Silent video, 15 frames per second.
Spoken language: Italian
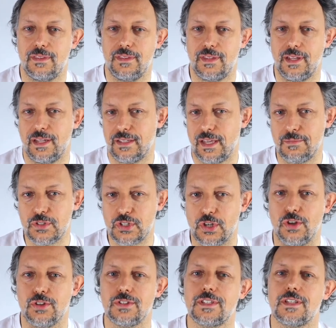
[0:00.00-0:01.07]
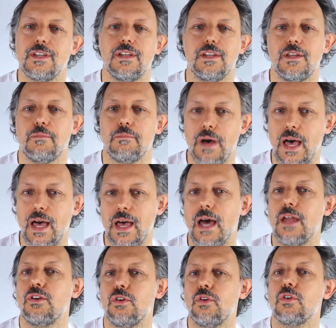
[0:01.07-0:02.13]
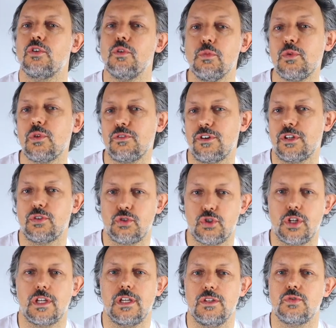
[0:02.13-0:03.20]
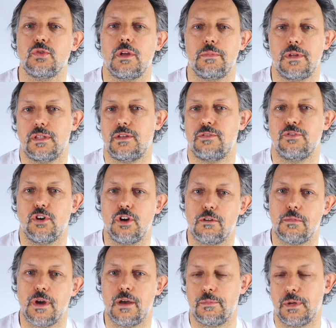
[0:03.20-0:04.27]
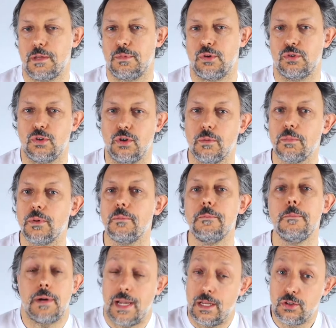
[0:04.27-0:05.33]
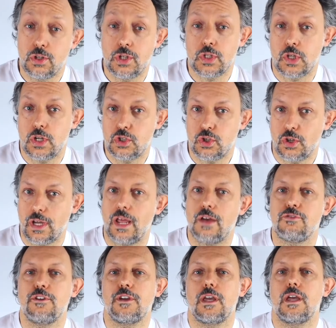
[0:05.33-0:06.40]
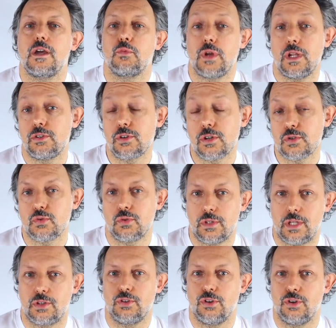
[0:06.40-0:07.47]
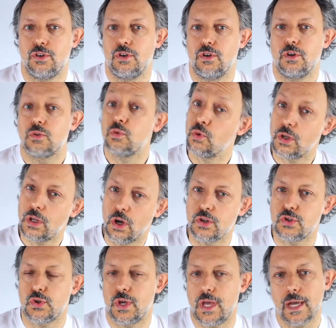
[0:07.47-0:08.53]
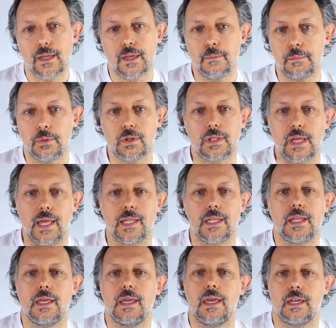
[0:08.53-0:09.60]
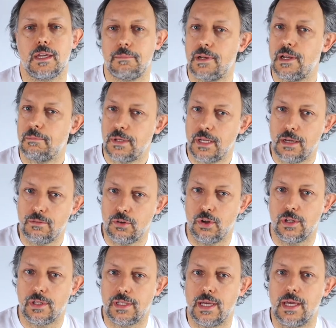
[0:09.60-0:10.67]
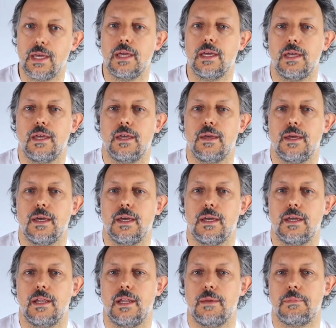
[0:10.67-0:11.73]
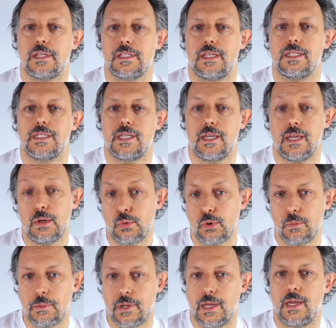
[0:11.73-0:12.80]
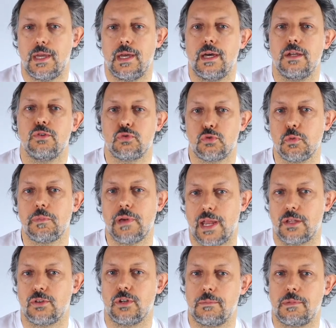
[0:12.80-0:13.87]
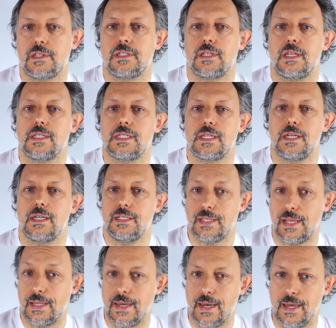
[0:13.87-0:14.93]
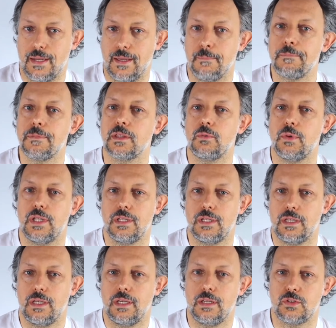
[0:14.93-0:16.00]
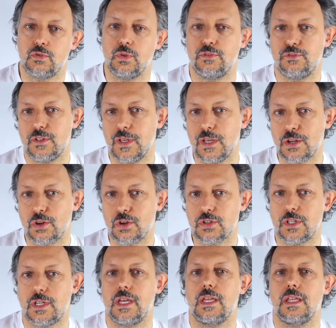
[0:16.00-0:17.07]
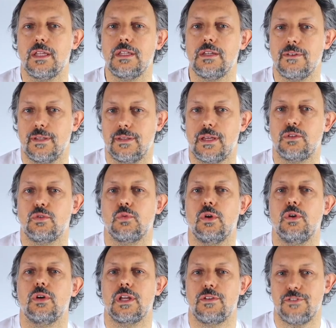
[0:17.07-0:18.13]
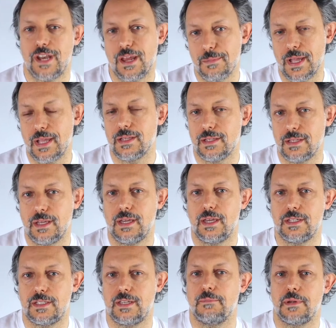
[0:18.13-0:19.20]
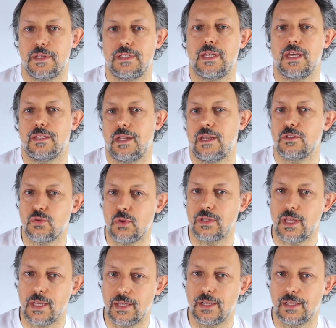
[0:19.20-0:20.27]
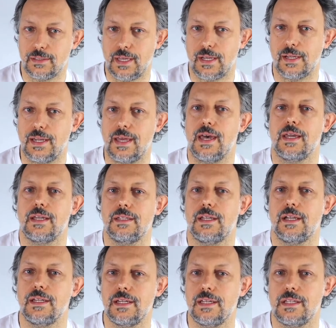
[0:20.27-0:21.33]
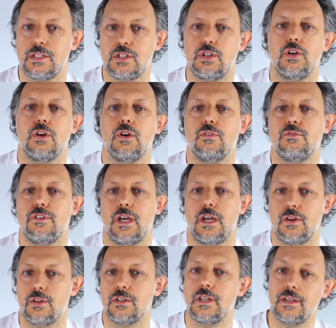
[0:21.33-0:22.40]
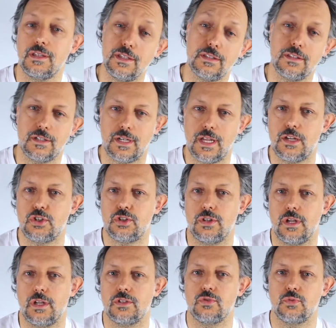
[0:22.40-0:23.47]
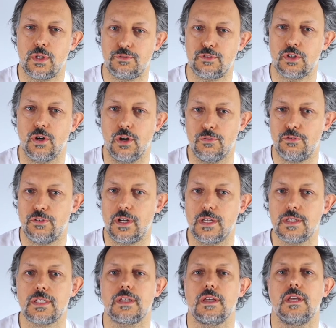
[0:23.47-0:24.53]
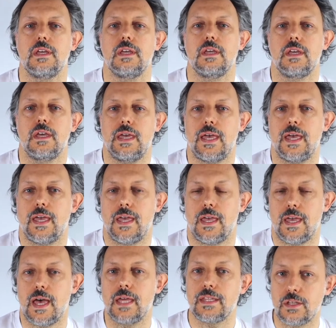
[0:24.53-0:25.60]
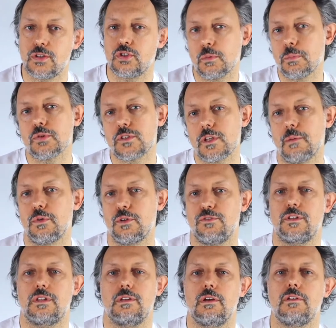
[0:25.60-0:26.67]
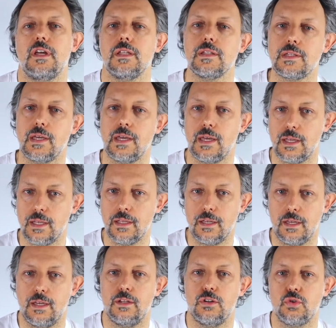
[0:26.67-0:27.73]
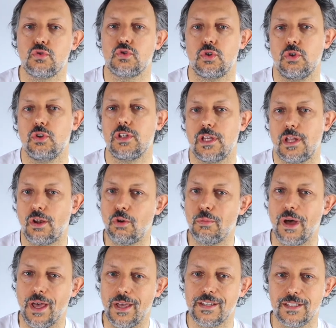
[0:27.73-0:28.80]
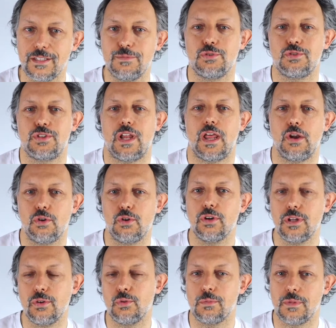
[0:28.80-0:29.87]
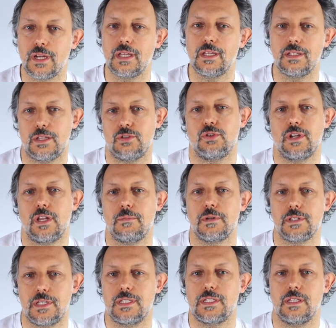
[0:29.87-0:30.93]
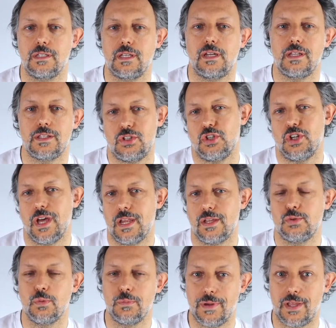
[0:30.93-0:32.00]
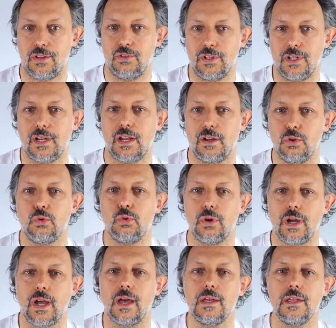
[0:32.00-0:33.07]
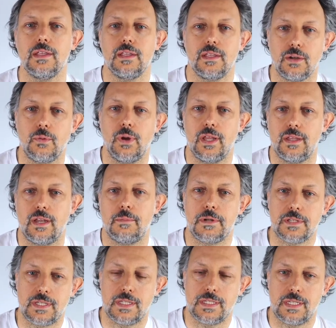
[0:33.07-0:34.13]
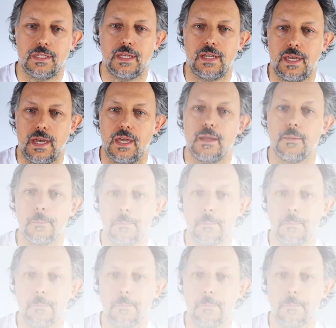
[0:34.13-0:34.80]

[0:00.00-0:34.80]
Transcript: delle time zones, ma hanno comunque fatto check-in sulla piattaforma prima o dopo. Parlando di zone geografiche, un altro risultato curioso e anche importante è che per la prima volta eh, le presenze europee hanno superato le presenze italiane, quindi Swift Heroes è diventato quello che veramente è sempre stata la sua tagline dall'inizio, ovvero The International Swift Conference eh, adesso possiamo effettivamente eh, non solo dirlo ma anche dimostrarlo con i numeri dato che la presenza internazionale ha superato di gran lunga quella della presenza italiana.